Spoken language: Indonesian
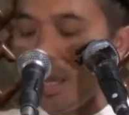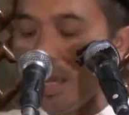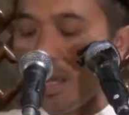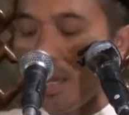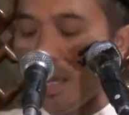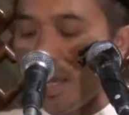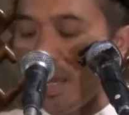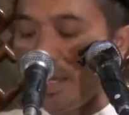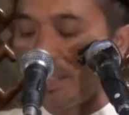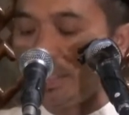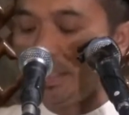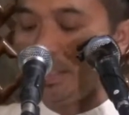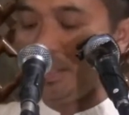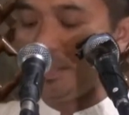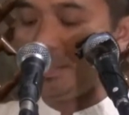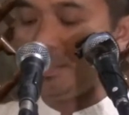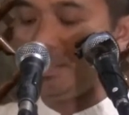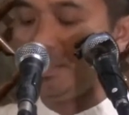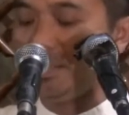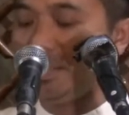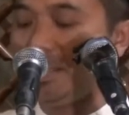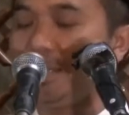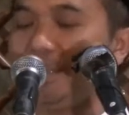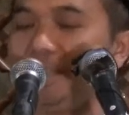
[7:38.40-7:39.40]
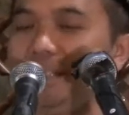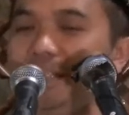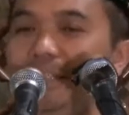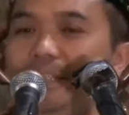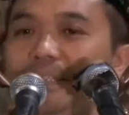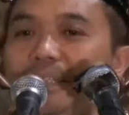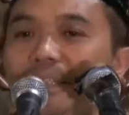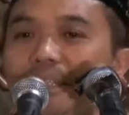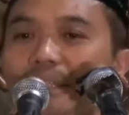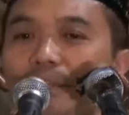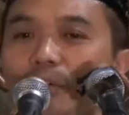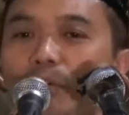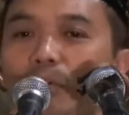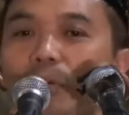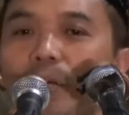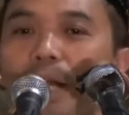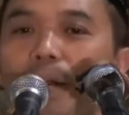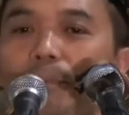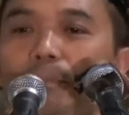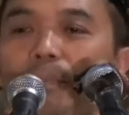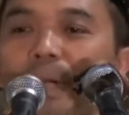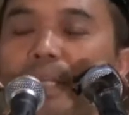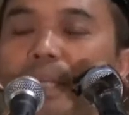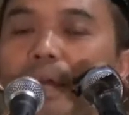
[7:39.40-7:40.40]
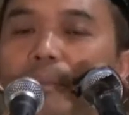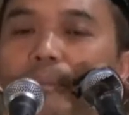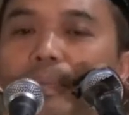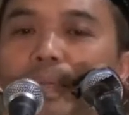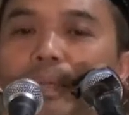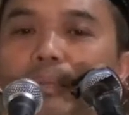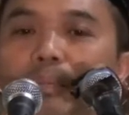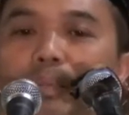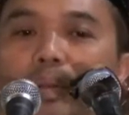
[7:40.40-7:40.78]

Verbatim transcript: ani, ini ungkapan Nabi